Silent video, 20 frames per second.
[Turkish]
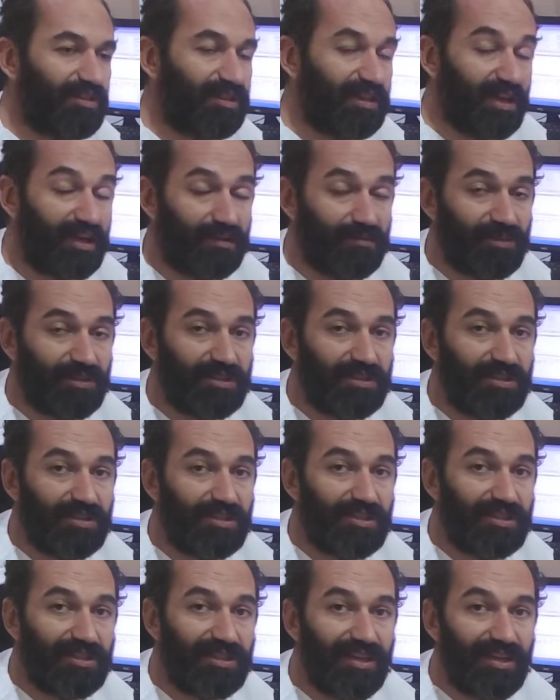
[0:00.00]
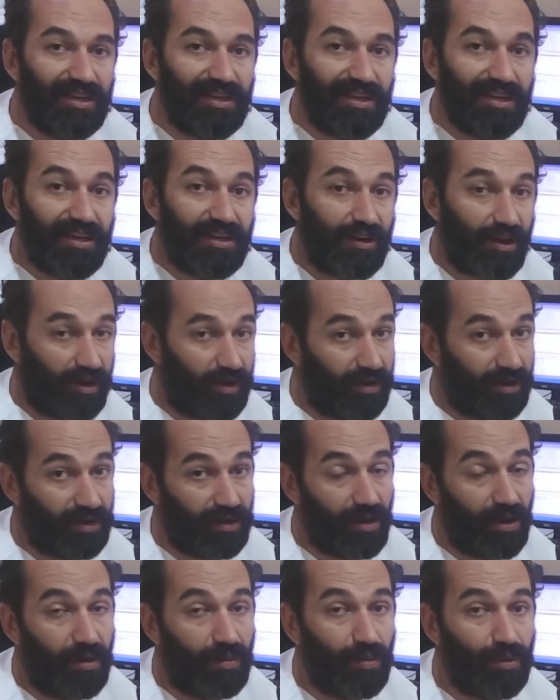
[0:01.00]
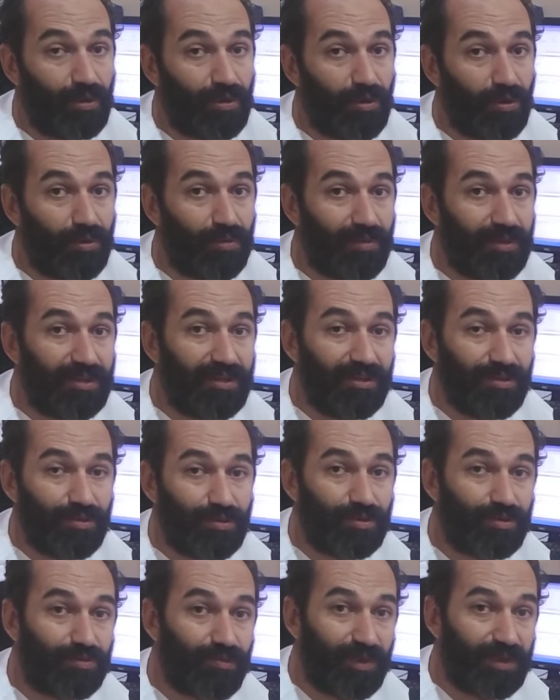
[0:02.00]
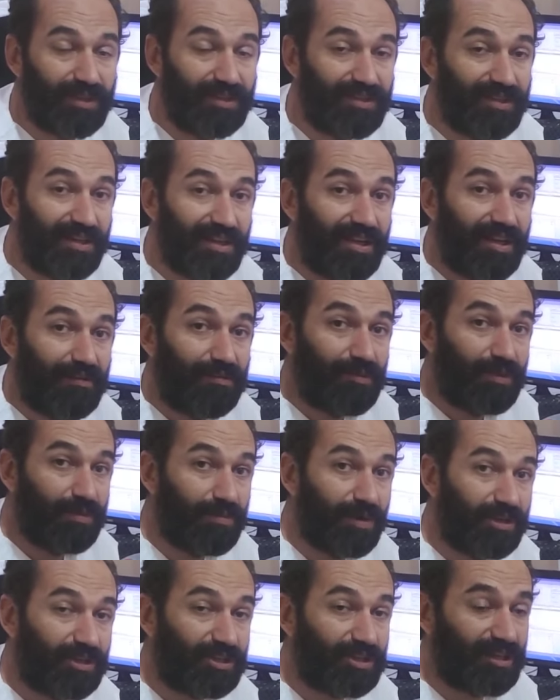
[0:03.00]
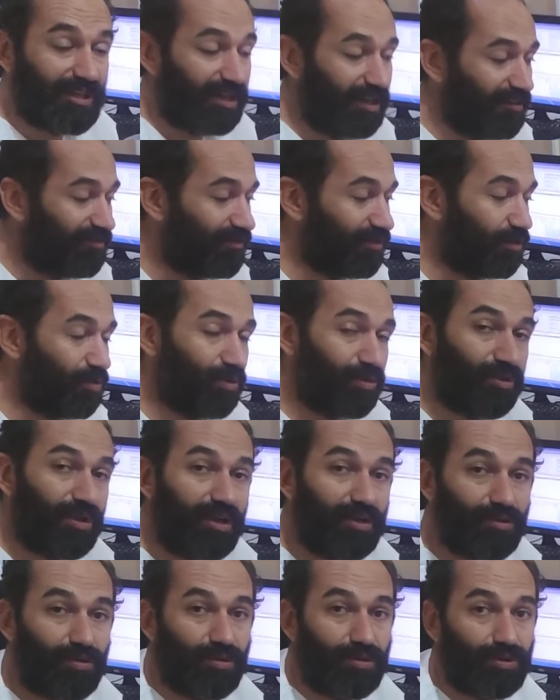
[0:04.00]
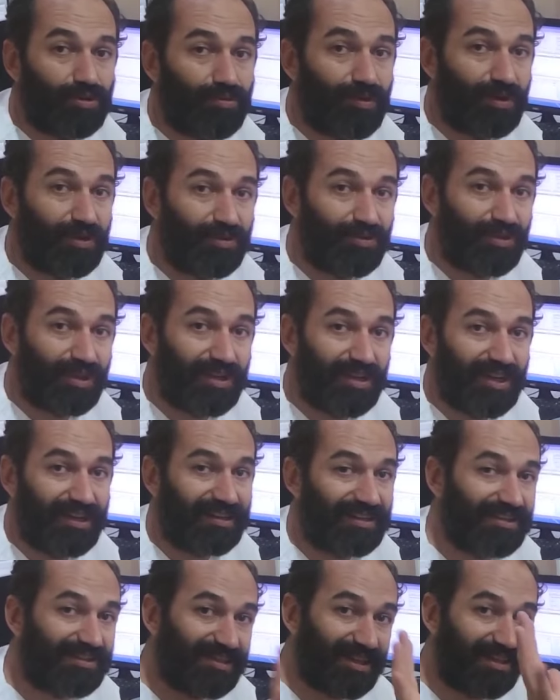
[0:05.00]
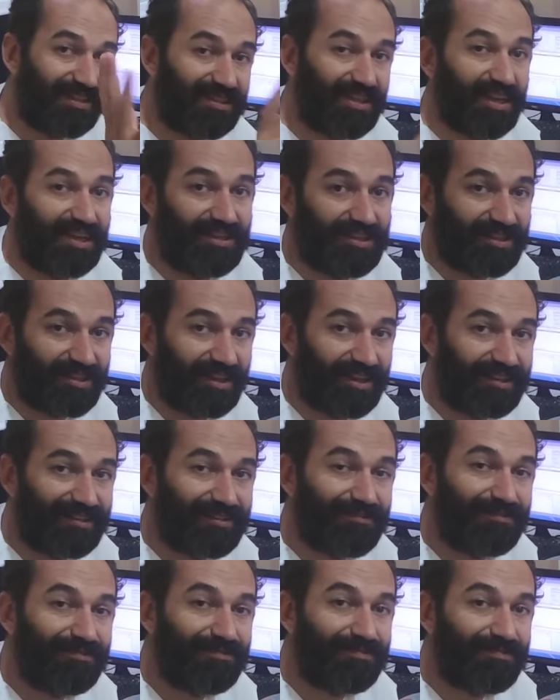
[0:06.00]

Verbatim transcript: gelmesi için de kanala abone olmayı da unutmayın. Bir başka videoda görüşmek üzere. Herkese esenlikler.